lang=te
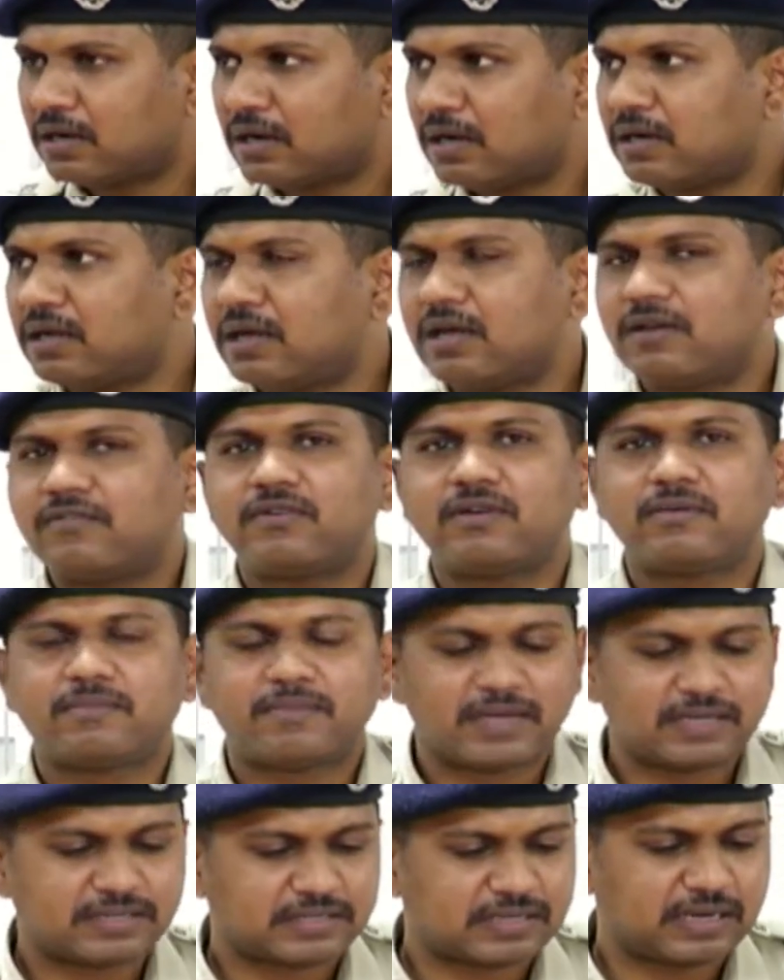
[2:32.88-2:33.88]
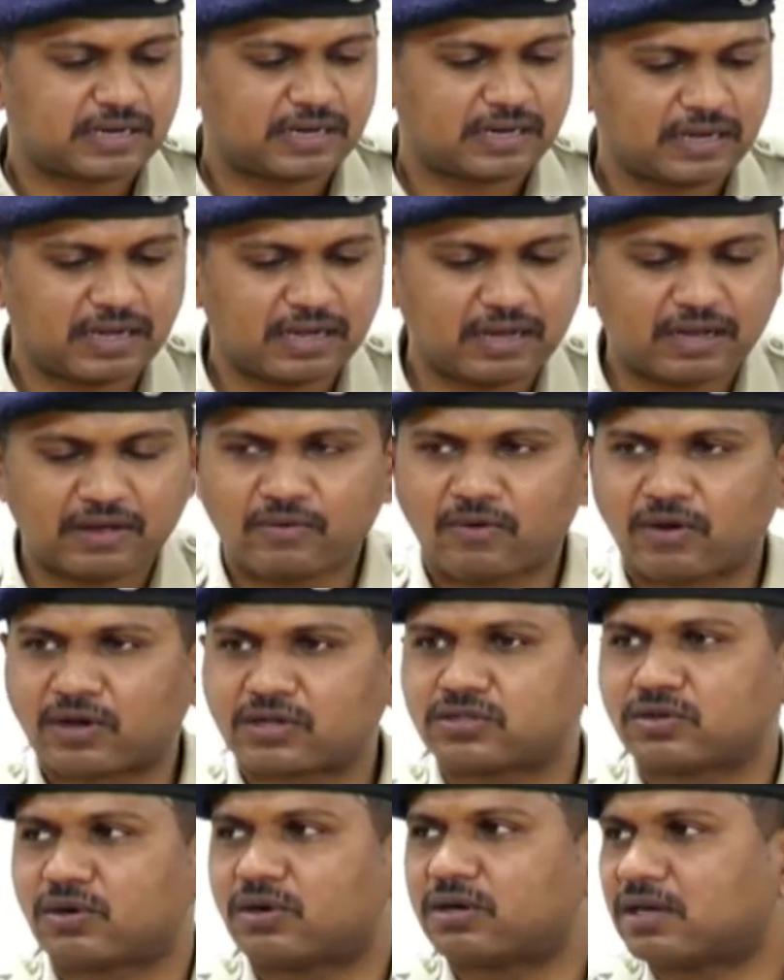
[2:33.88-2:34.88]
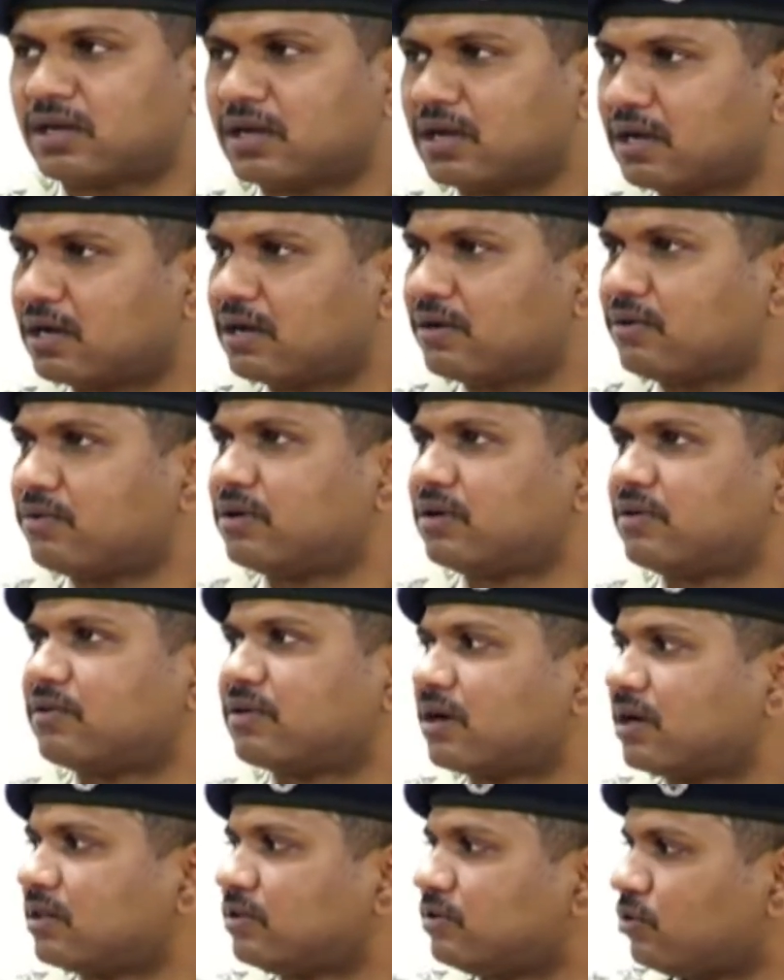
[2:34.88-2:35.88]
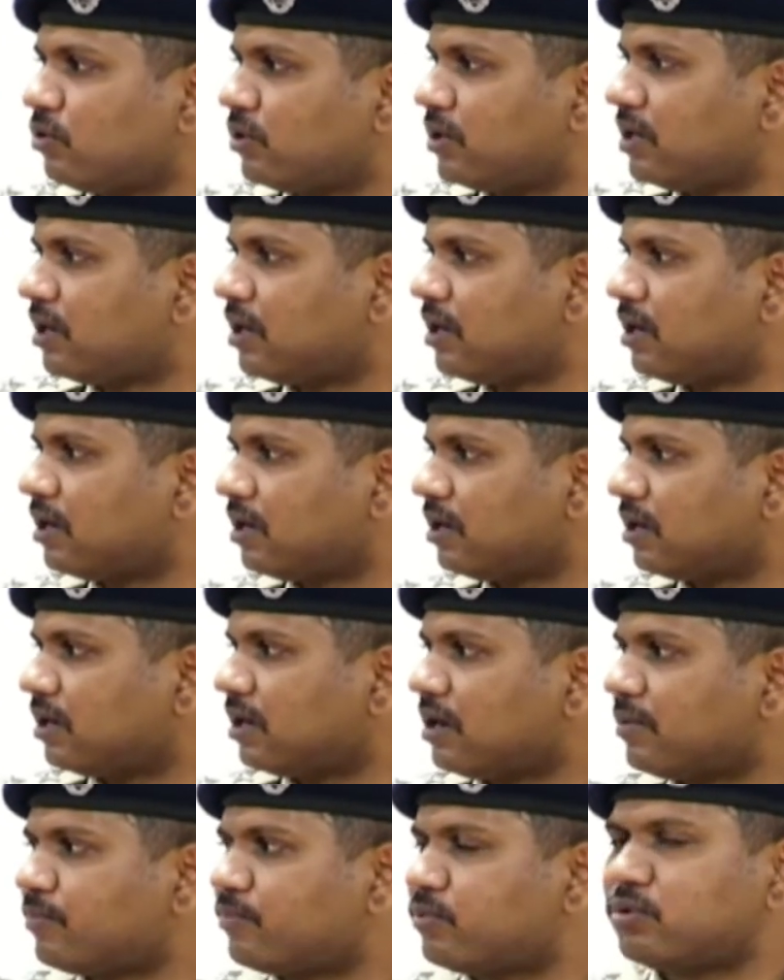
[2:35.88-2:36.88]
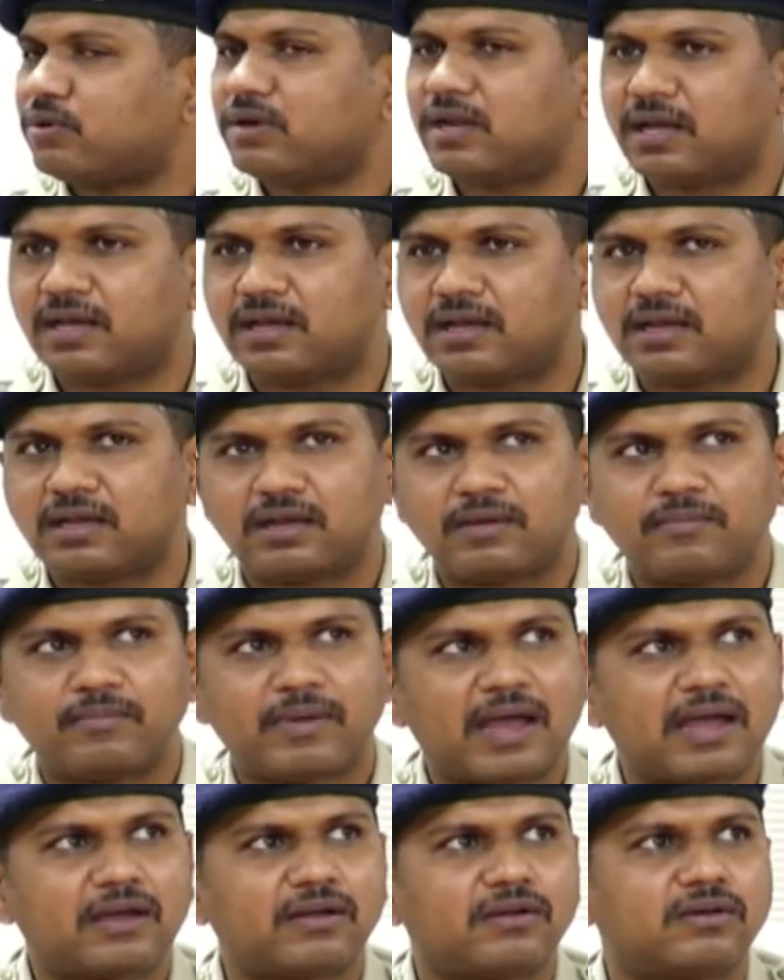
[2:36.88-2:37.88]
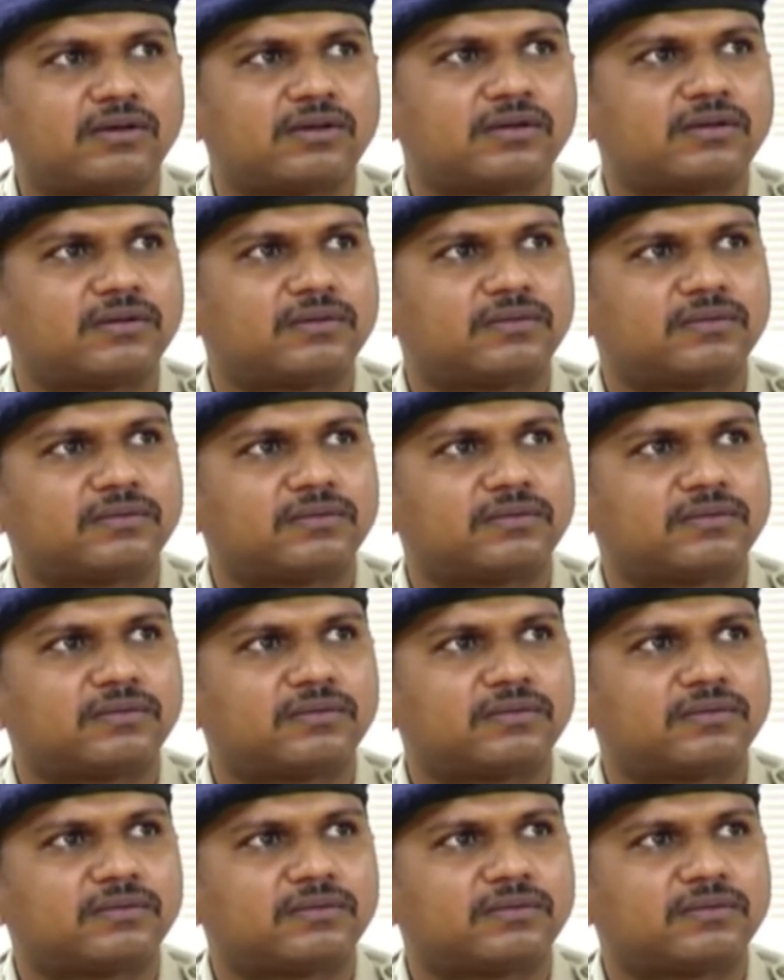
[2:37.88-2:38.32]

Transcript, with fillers: అంటే ఇవి బేసికల్గా ఒక చోట ఉన్నావు కాదు నోయిడా పూణే బెంగళూరు